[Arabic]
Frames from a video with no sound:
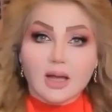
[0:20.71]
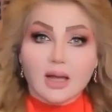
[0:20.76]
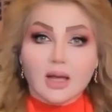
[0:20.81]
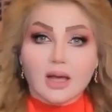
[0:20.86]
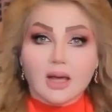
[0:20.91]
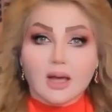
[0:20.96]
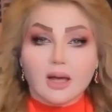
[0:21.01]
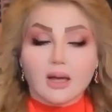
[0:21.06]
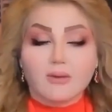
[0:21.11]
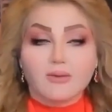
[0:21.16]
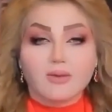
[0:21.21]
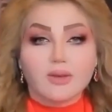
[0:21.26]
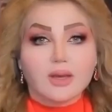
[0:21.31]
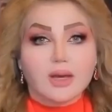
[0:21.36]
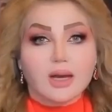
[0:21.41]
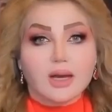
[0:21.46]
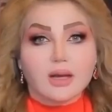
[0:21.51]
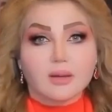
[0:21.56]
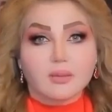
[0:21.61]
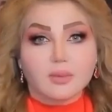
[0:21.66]
آه، في
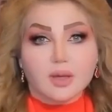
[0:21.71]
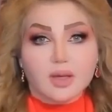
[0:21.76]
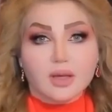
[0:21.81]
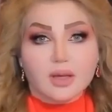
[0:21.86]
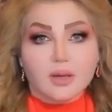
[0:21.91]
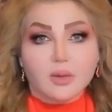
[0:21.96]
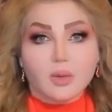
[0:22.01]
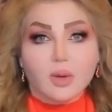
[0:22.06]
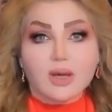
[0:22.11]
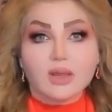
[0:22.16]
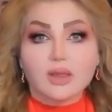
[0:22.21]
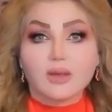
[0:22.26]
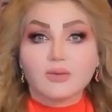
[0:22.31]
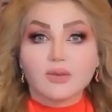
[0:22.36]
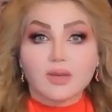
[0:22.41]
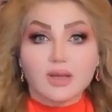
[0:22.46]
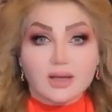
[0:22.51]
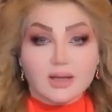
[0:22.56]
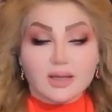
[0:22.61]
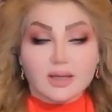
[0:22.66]
أربيل وأيضا
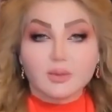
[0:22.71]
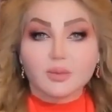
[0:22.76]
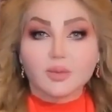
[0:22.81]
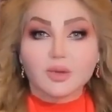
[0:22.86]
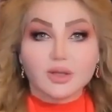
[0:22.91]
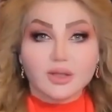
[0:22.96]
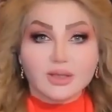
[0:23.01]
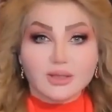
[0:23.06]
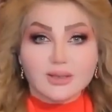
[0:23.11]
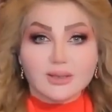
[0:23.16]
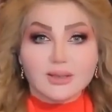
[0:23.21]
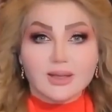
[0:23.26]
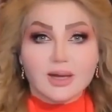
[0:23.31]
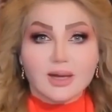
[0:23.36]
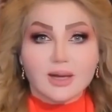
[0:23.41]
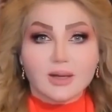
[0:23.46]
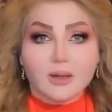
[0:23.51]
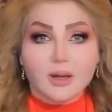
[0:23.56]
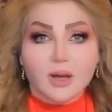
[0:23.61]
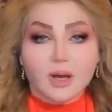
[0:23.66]
في إقليم
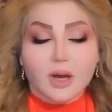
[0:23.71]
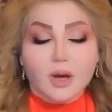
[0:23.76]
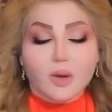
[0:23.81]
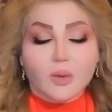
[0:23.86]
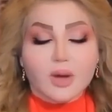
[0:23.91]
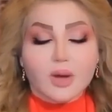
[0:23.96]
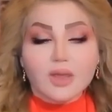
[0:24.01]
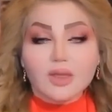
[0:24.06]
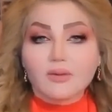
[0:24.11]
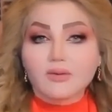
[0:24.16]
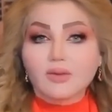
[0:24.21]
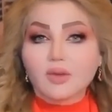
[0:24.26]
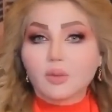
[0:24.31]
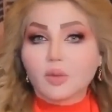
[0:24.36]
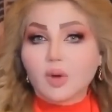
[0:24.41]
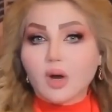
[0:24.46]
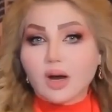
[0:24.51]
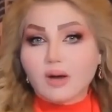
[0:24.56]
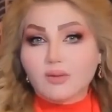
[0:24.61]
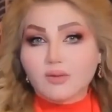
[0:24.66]
كردستان وأيضا في
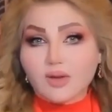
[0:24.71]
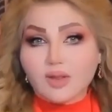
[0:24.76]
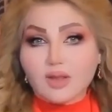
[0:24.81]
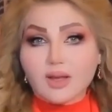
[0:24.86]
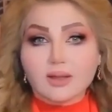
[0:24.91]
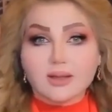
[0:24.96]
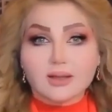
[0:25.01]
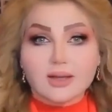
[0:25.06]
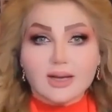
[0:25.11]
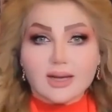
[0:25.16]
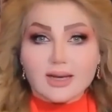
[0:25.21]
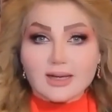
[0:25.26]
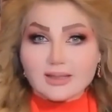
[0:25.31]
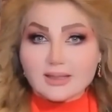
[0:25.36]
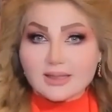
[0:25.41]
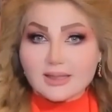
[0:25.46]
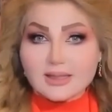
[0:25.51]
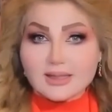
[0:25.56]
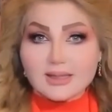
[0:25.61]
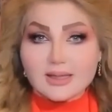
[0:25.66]
محافظاتنا
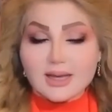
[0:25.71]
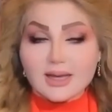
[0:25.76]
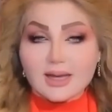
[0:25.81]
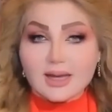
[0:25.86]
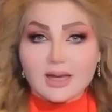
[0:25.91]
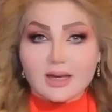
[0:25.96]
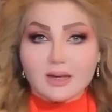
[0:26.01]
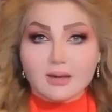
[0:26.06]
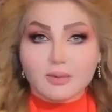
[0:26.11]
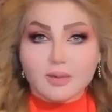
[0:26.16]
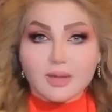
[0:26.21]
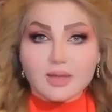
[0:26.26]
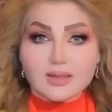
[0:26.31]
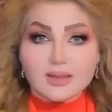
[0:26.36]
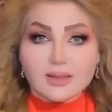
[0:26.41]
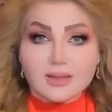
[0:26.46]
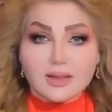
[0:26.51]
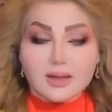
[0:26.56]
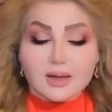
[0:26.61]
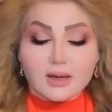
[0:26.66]
العزيزة
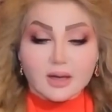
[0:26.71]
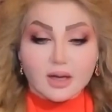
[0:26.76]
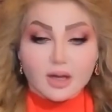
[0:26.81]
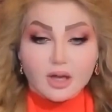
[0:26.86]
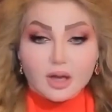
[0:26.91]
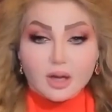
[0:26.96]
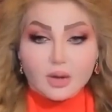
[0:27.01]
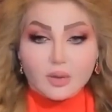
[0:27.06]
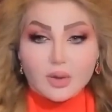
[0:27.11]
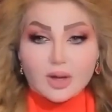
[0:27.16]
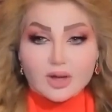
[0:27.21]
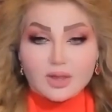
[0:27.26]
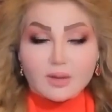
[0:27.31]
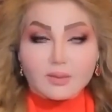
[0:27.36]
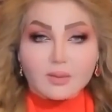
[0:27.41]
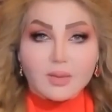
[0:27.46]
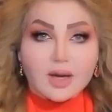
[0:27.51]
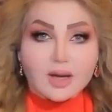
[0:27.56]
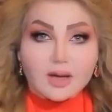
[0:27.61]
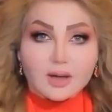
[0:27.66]
البصرة وأيضا
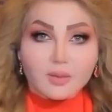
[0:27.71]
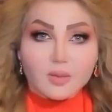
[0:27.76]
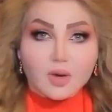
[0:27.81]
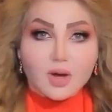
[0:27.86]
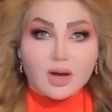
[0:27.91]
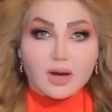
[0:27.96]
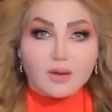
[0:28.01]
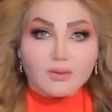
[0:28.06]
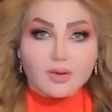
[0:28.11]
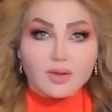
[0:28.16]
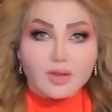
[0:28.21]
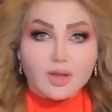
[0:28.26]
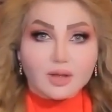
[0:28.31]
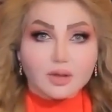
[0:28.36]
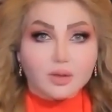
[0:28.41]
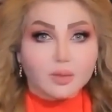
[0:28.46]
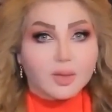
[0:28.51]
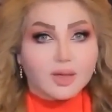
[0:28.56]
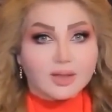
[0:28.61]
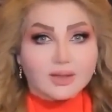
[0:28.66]
باقي
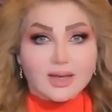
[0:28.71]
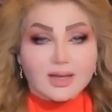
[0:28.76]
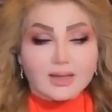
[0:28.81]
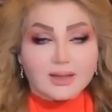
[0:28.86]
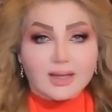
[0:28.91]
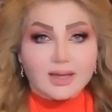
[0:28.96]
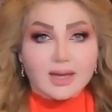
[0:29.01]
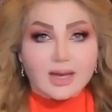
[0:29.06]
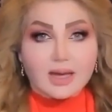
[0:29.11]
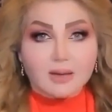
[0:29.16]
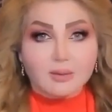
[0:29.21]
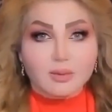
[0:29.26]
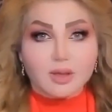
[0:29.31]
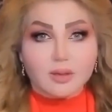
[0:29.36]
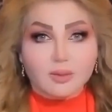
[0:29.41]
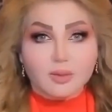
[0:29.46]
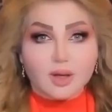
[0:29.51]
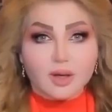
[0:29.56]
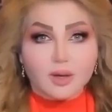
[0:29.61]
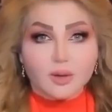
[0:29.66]
المحافظات وبغدادنا
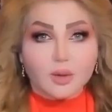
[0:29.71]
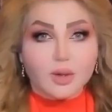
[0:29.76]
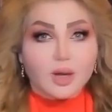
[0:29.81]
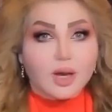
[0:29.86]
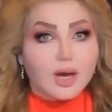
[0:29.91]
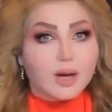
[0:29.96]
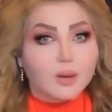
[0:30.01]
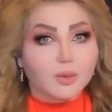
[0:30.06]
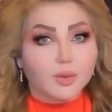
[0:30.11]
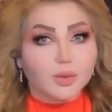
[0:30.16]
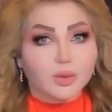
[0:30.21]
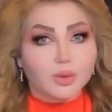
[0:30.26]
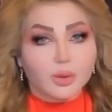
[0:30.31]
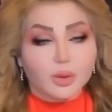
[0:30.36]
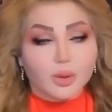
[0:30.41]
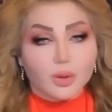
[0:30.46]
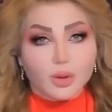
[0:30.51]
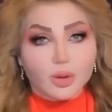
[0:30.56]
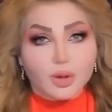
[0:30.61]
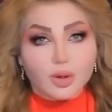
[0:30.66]
الحبيبة كل عام وانتم
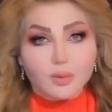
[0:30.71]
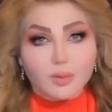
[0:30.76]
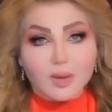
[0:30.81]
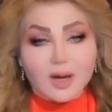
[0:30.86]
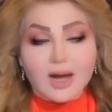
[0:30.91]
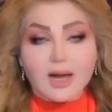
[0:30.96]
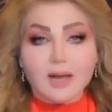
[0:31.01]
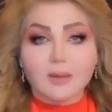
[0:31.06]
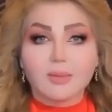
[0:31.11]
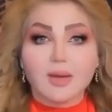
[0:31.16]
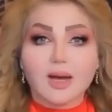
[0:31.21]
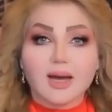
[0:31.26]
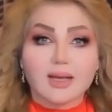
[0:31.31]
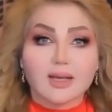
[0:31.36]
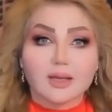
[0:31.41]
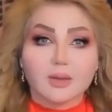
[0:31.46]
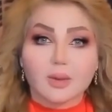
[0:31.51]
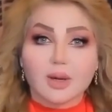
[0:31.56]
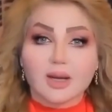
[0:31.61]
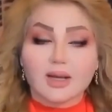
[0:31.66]
الحب أحب
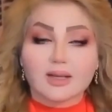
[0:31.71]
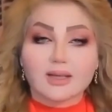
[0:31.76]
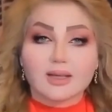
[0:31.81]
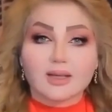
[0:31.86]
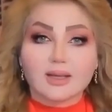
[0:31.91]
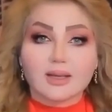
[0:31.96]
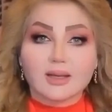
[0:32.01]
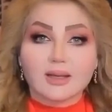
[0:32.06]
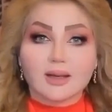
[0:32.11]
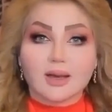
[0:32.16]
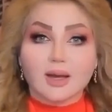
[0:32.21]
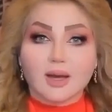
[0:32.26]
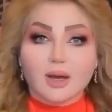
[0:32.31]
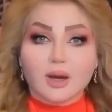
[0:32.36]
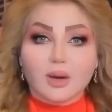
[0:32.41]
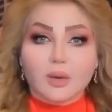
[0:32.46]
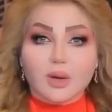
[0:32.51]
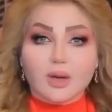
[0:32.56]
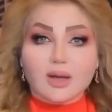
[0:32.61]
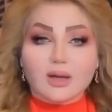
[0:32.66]
أعيد والدتي
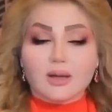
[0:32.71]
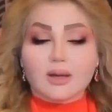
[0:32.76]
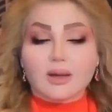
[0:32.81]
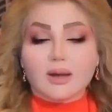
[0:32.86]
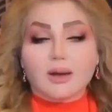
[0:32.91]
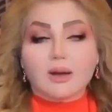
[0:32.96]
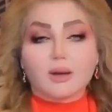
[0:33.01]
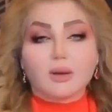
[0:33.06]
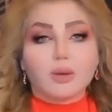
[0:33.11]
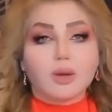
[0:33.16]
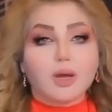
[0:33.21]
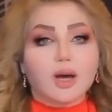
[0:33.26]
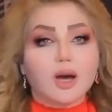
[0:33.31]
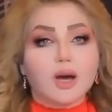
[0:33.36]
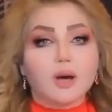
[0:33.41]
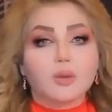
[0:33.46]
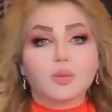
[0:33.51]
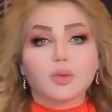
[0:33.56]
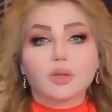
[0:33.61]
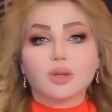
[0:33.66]
وأقول لها كل
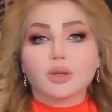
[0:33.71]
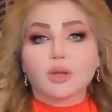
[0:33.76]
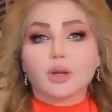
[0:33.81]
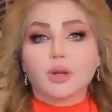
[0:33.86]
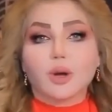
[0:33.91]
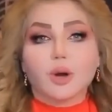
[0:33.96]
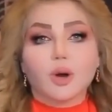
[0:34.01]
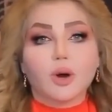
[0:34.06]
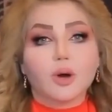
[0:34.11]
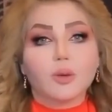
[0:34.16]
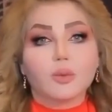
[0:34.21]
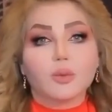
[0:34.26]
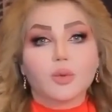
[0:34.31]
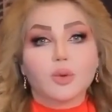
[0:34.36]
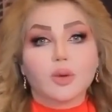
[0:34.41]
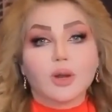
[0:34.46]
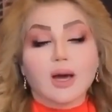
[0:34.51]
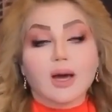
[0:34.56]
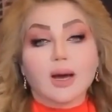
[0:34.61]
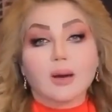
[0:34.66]
عام وانت الحب
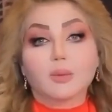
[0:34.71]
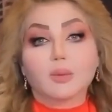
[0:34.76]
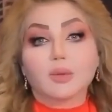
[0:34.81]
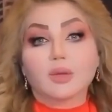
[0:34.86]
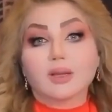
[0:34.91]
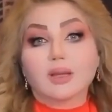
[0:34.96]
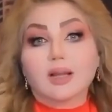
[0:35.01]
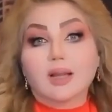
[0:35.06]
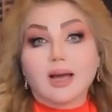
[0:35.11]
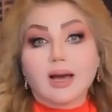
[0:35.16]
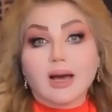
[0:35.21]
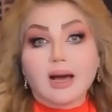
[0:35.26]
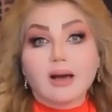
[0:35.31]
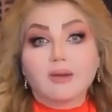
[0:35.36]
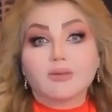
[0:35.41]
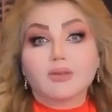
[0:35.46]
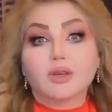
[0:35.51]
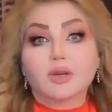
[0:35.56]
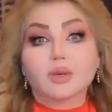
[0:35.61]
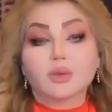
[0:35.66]
كل عام وانت العافيه
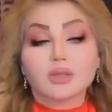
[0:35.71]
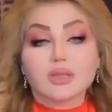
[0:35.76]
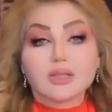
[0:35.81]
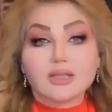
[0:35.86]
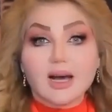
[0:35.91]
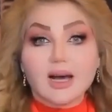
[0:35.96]
والصحه